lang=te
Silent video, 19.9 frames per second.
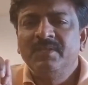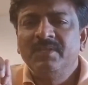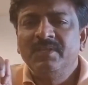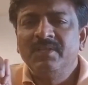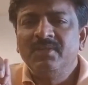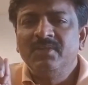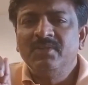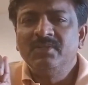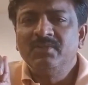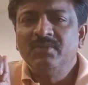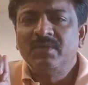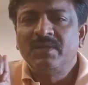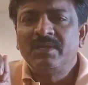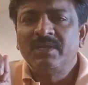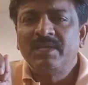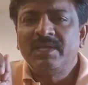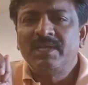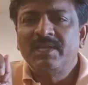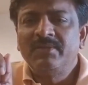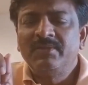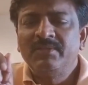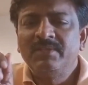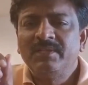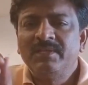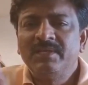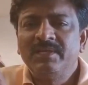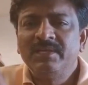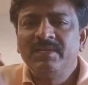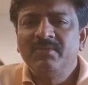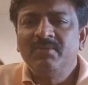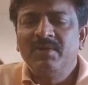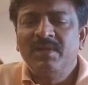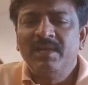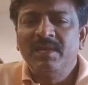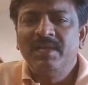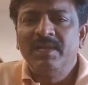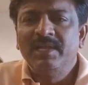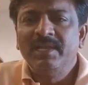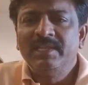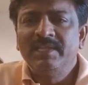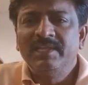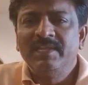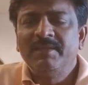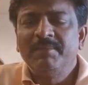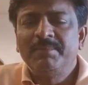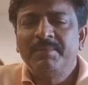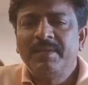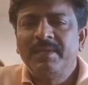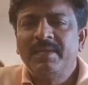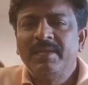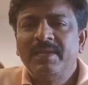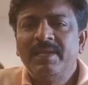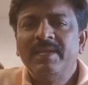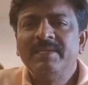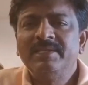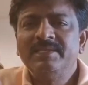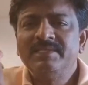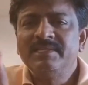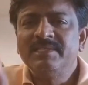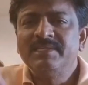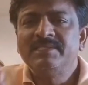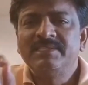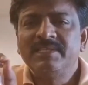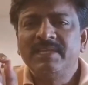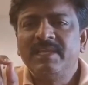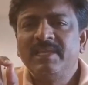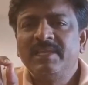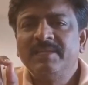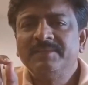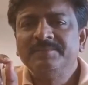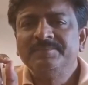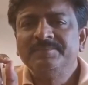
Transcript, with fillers: ఈరోజు వర్రా రవీందర్ రెడ్డికి వాళ్ళే ఏదన్నా ప్రాణహాని చేస్తే